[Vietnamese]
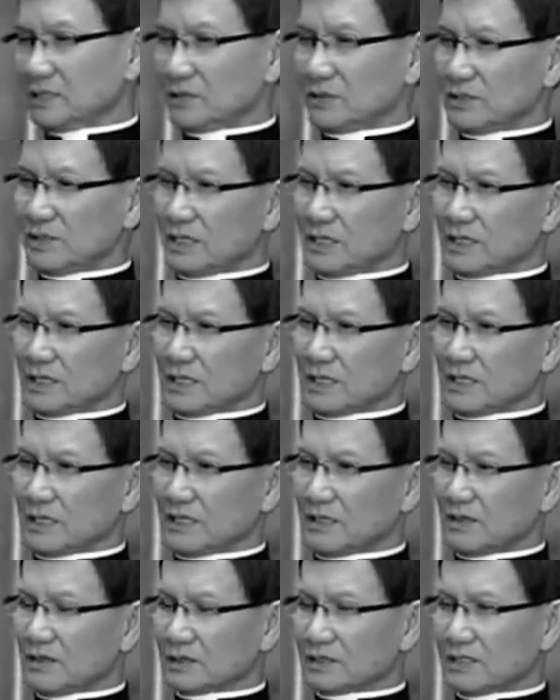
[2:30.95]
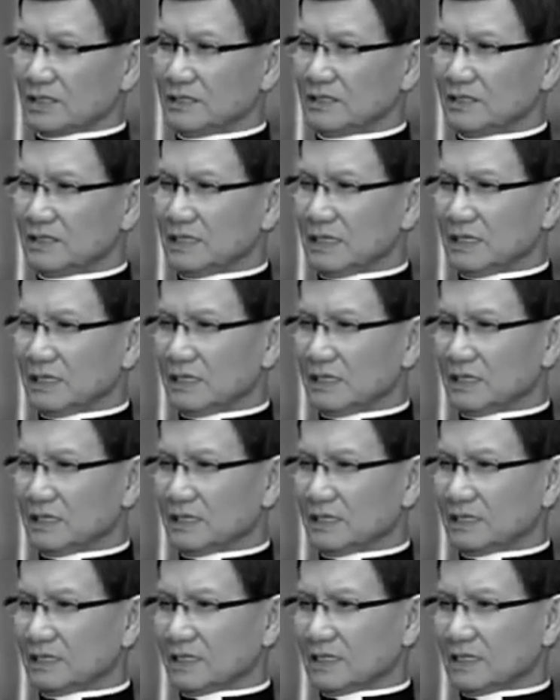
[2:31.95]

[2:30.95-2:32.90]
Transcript: sôi này nở họ tính ra